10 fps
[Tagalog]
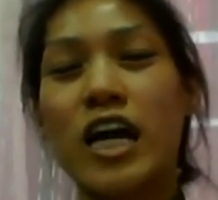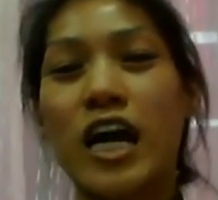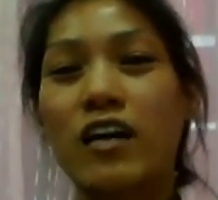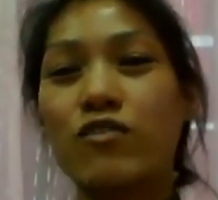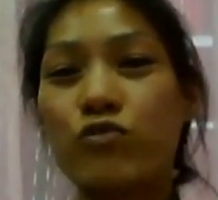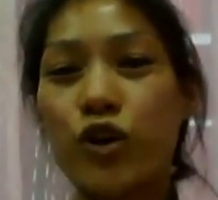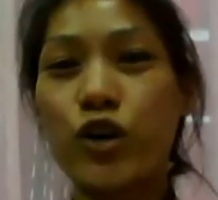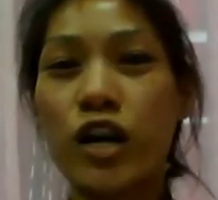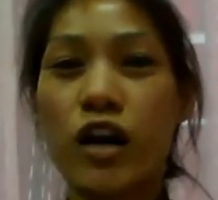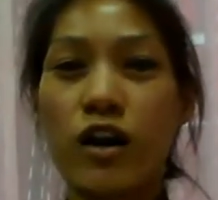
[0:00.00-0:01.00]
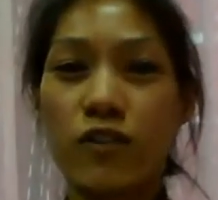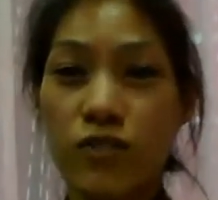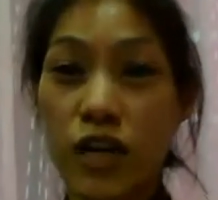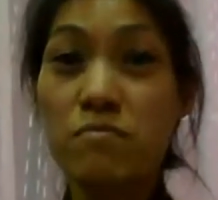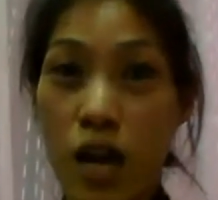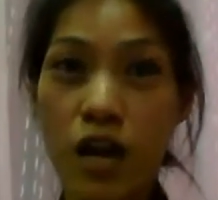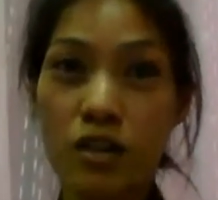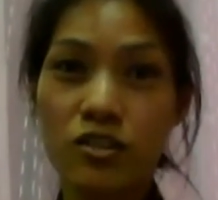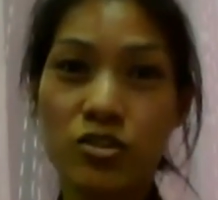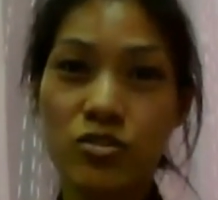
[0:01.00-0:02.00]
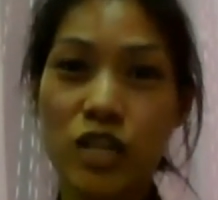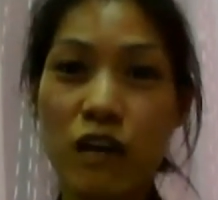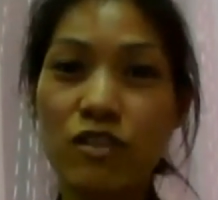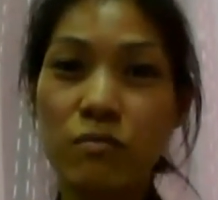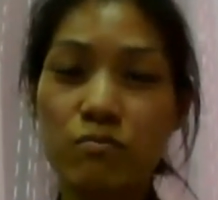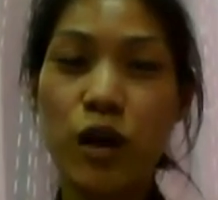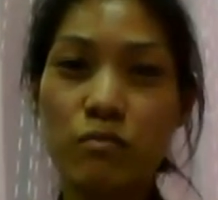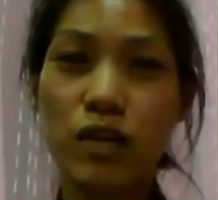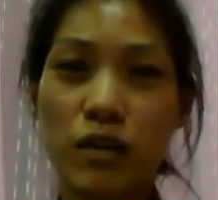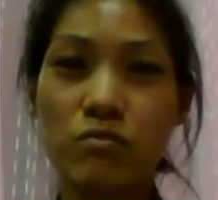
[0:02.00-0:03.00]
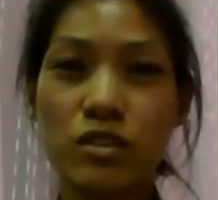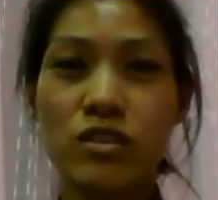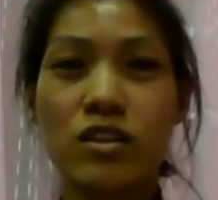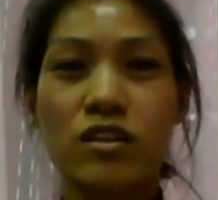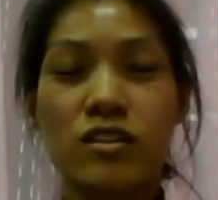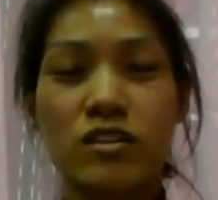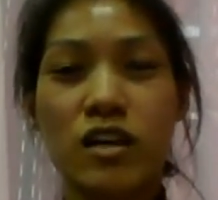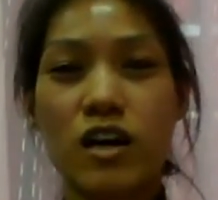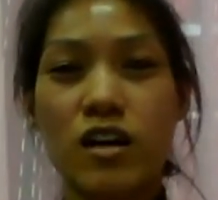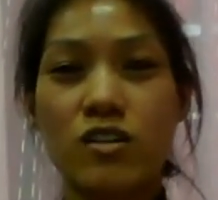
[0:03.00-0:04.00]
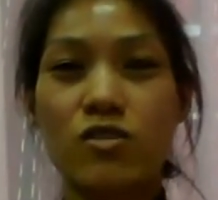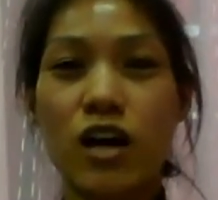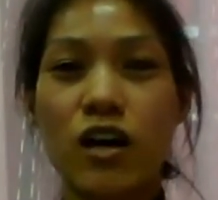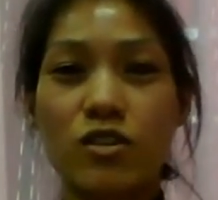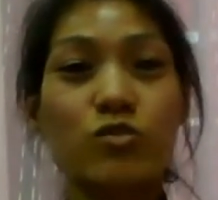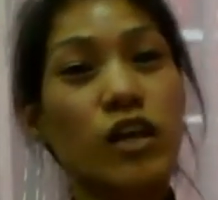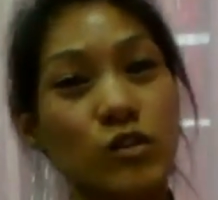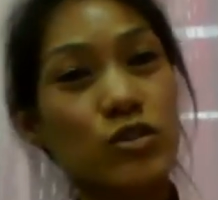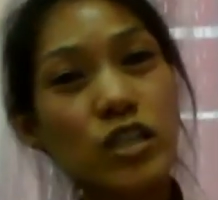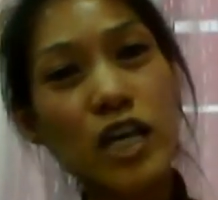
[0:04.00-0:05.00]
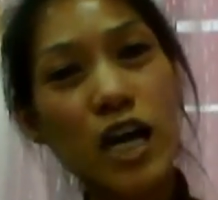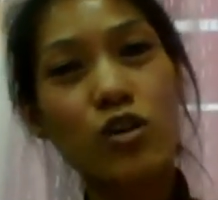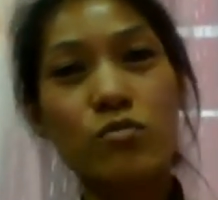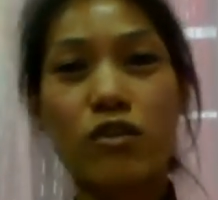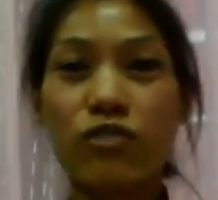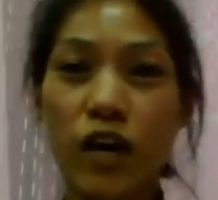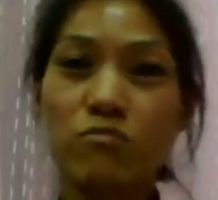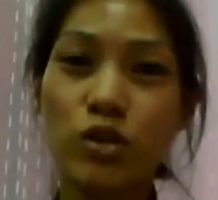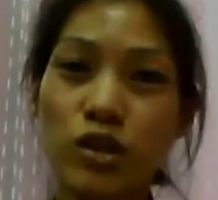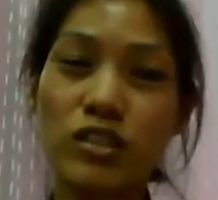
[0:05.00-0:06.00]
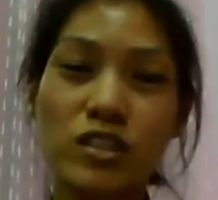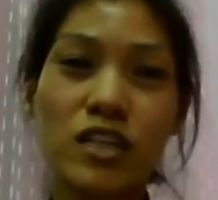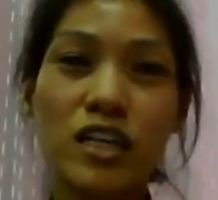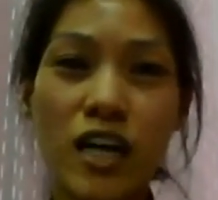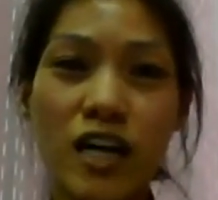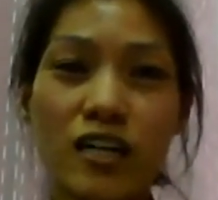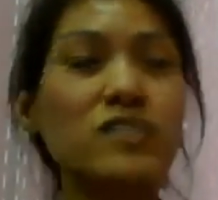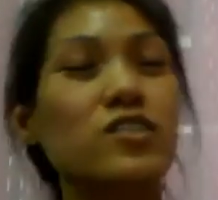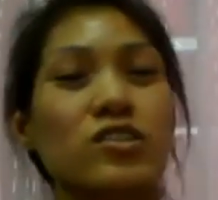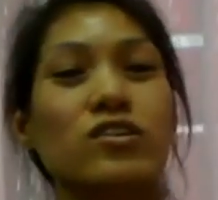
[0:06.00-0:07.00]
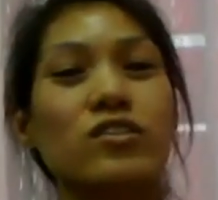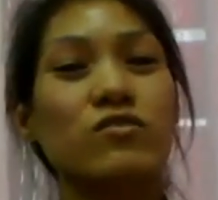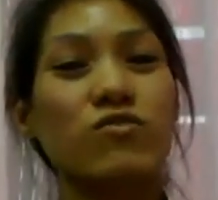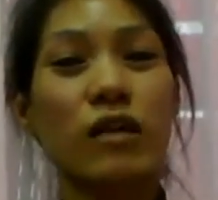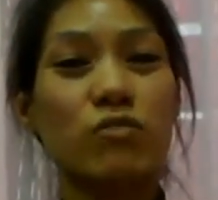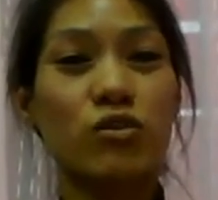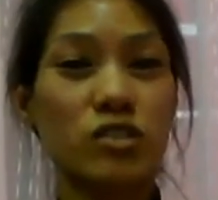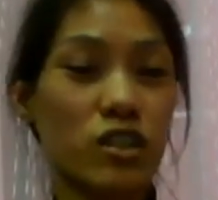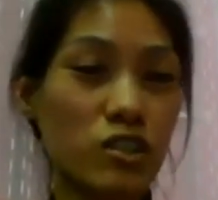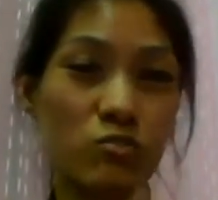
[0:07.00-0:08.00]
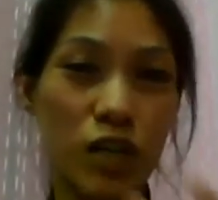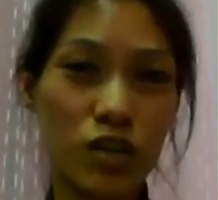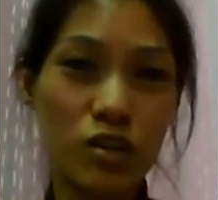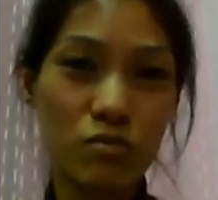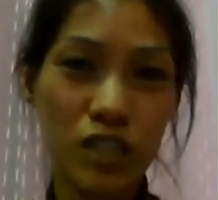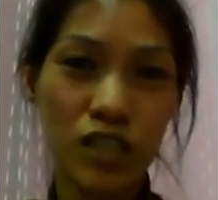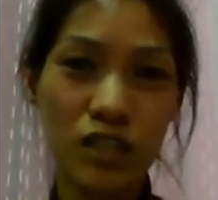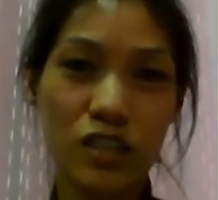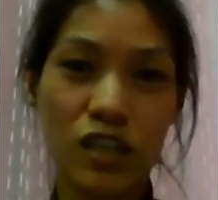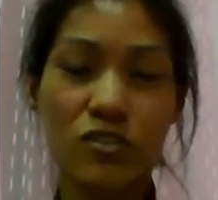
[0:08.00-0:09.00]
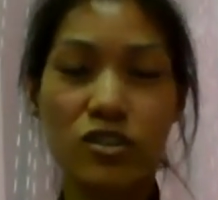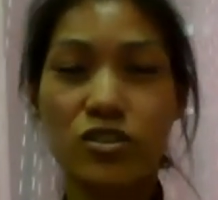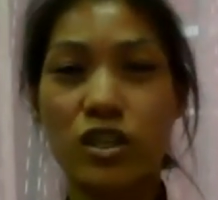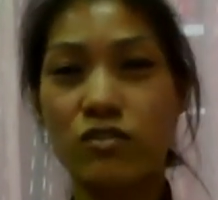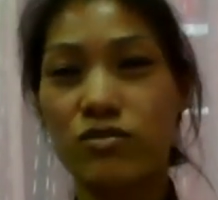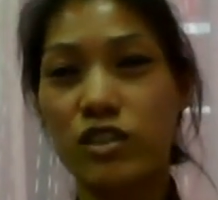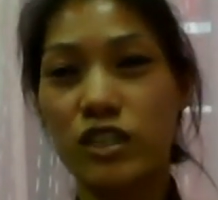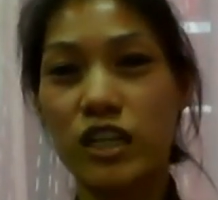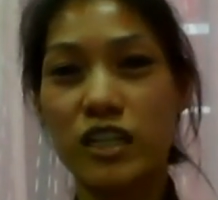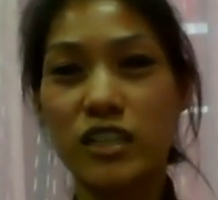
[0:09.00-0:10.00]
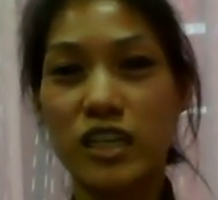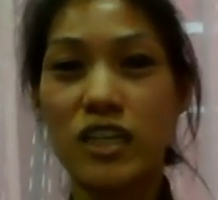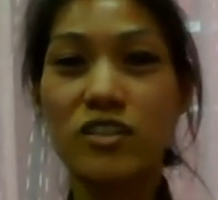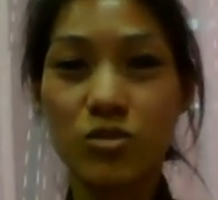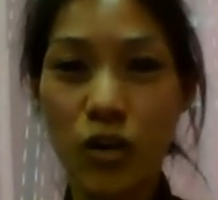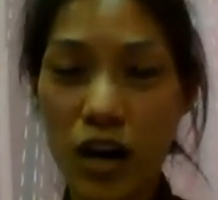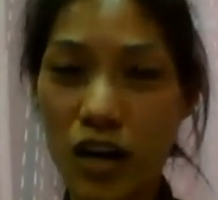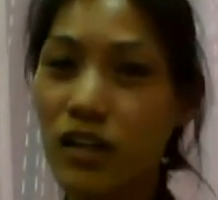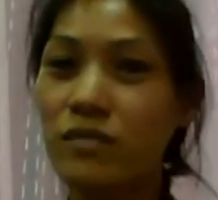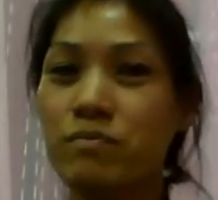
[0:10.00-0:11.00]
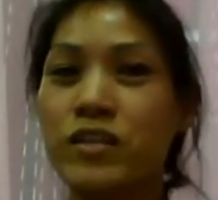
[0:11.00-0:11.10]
And for females who's having problems sa uh, uterus nila, kung may fibroid sila, so fibroid, it's myoma, that can cause infertility as well.